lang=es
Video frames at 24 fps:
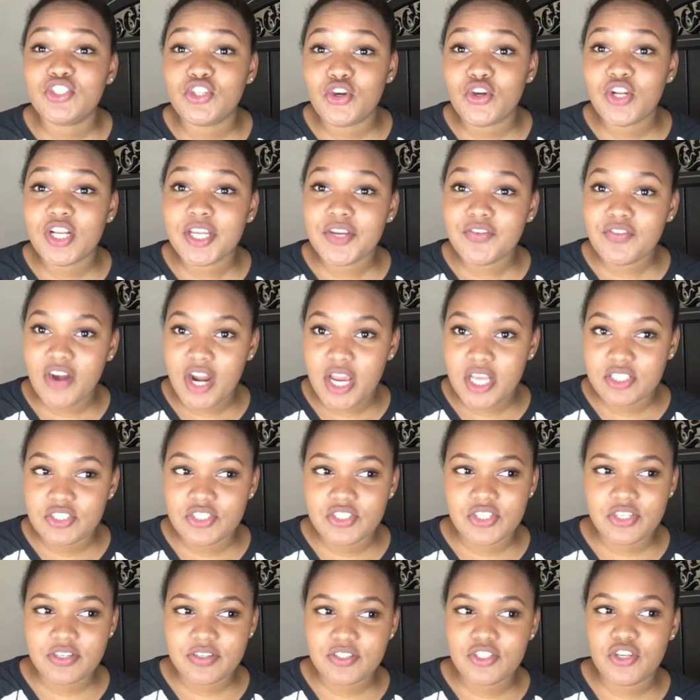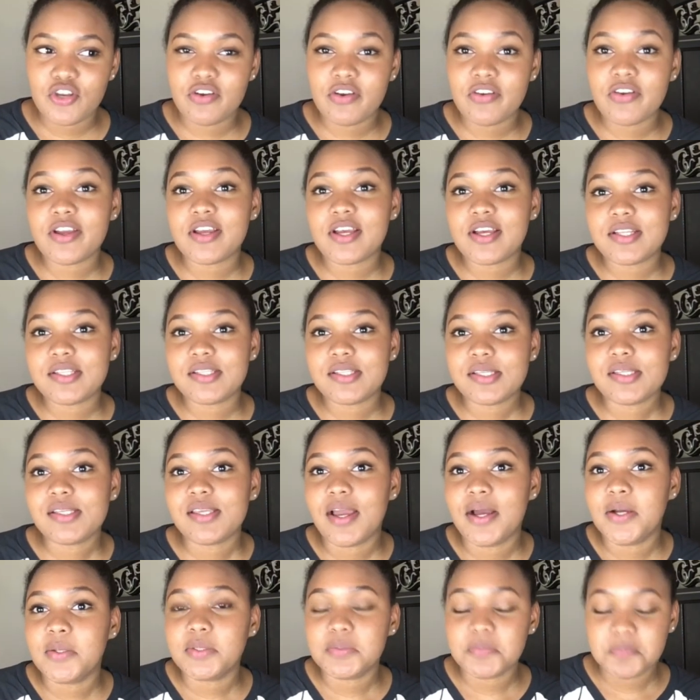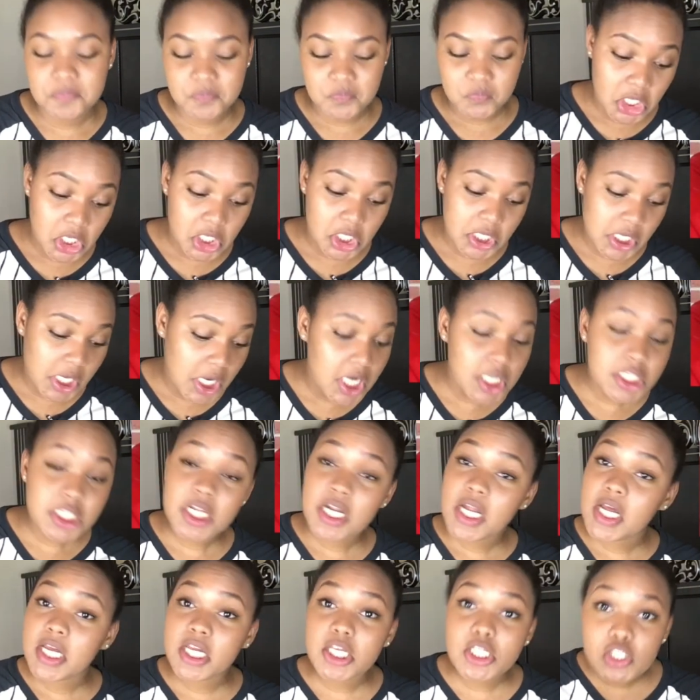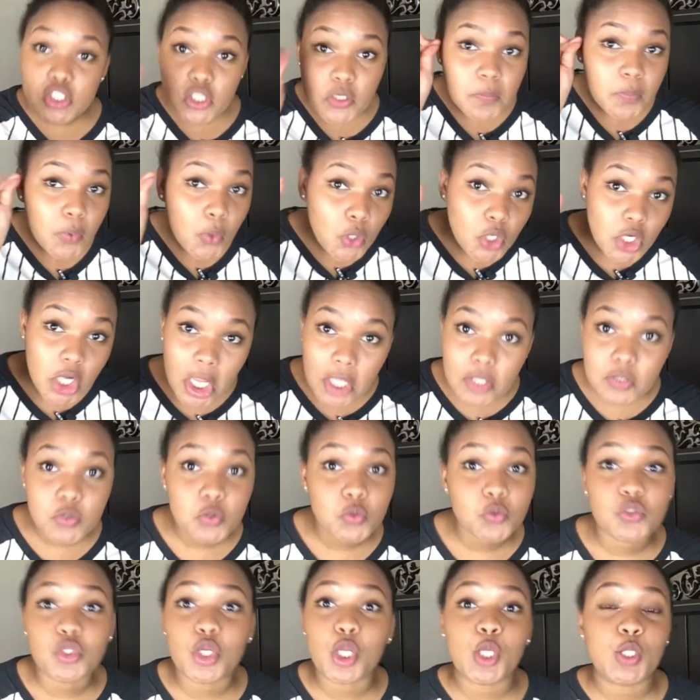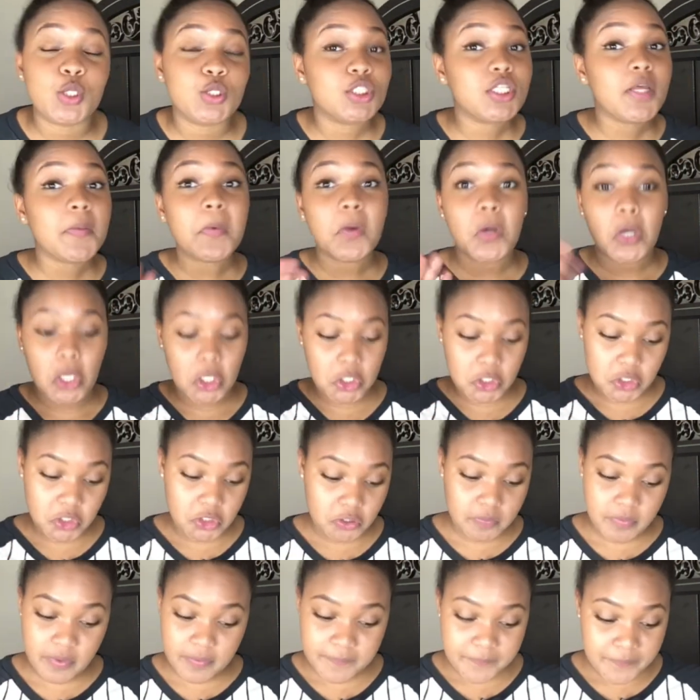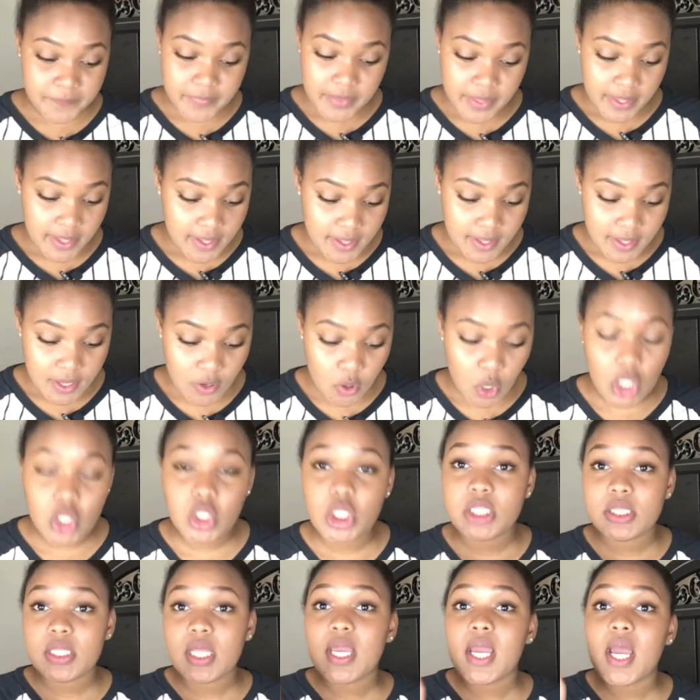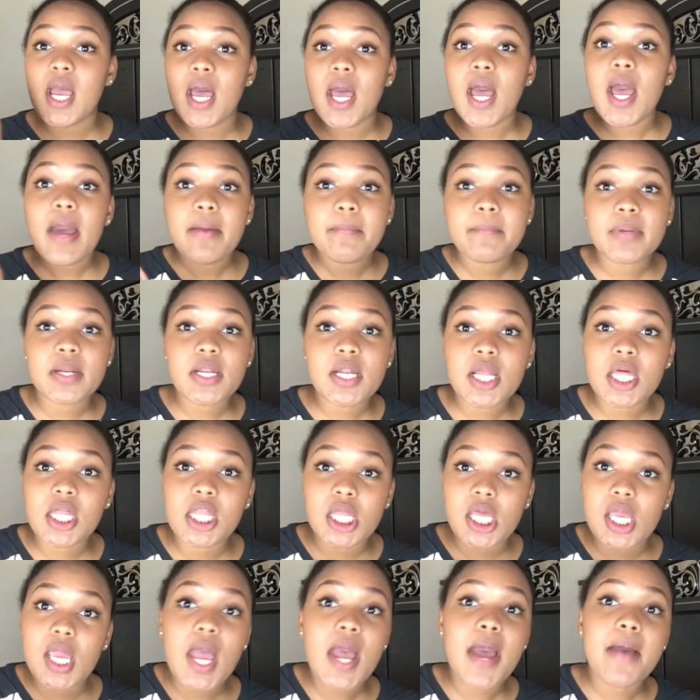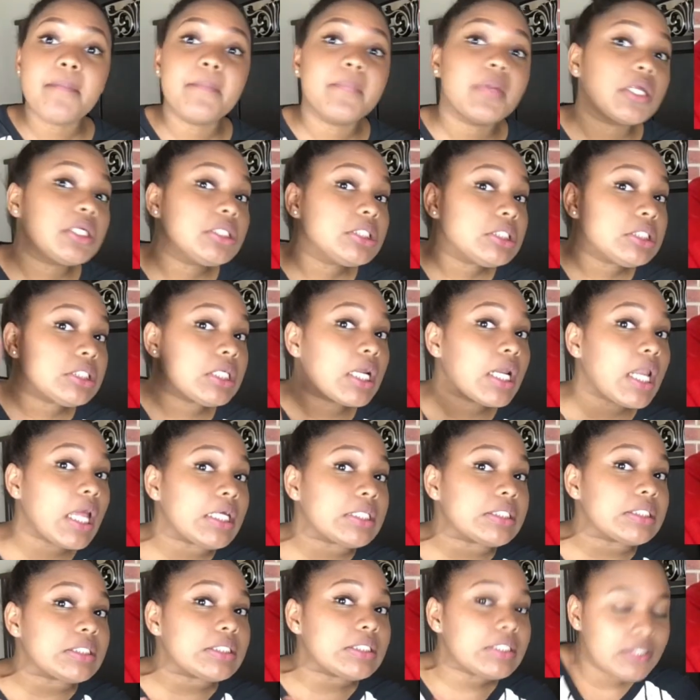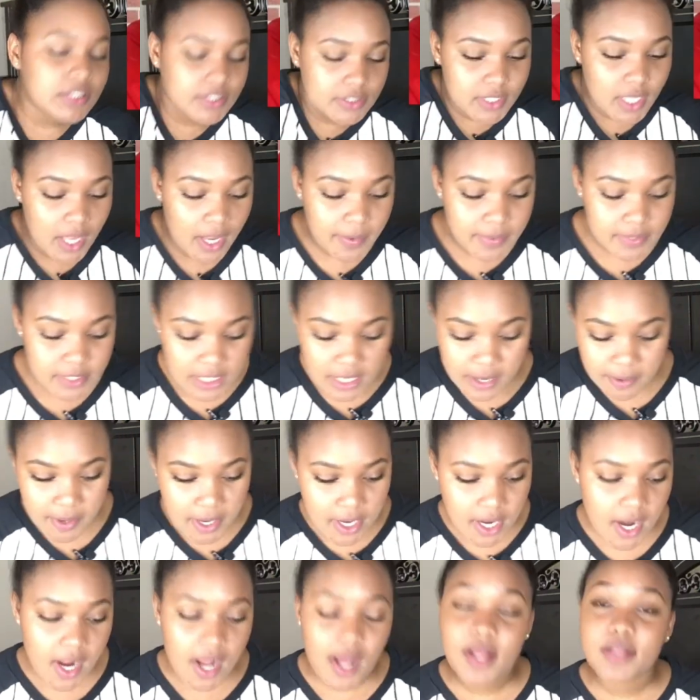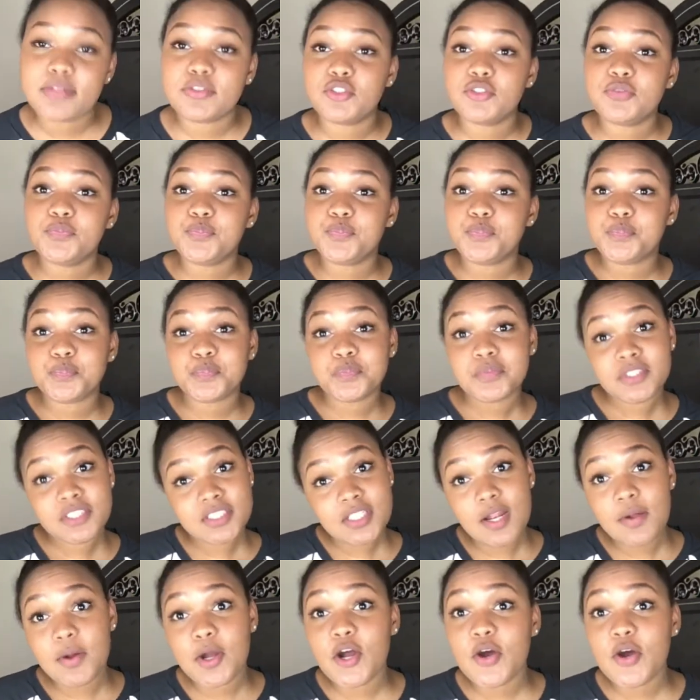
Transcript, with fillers: Jolly Ranger, yo creo que es que se llaman y él se la quiso poner en su trenza, porque dime, cuando él tenga hambre, le dé hambre, ¡clan! Se, la va arrancando y se la va